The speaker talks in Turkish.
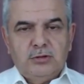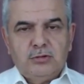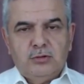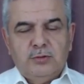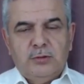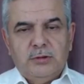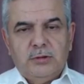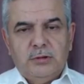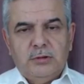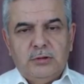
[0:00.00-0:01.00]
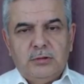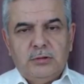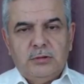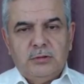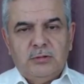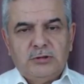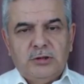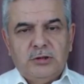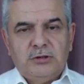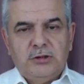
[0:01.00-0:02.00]
Birinci sohbette
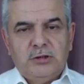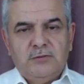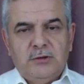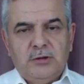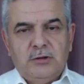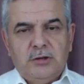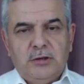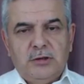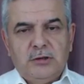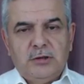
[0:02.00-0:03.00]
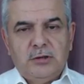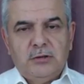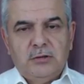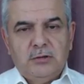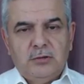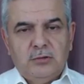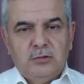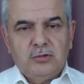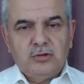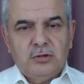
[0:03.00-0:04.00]
Ramazan-ı Şerif ayını anlatan,
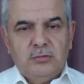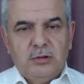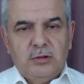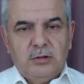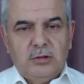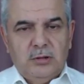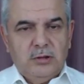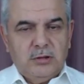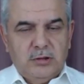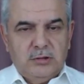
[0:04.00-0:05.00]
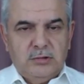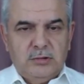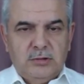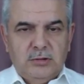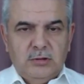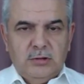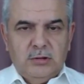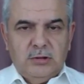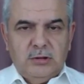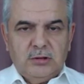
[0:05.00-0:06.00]
oruçla alakalı
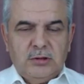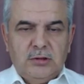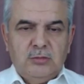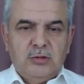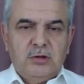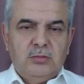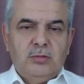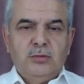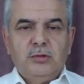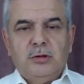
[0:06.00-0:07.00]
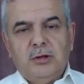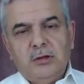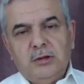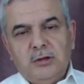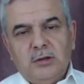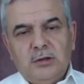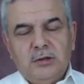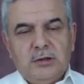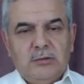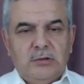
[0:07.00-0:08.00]
ahkamın da bulunduğu
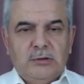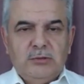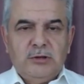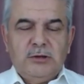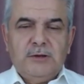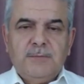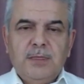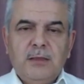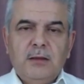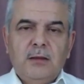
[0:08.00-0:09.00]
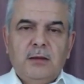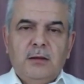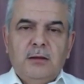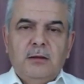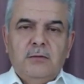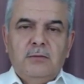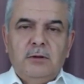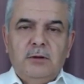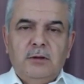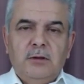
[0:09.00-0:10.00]
ayetlerin devamında
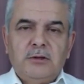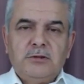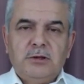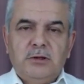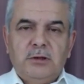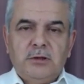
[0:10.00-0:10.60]
ve izâ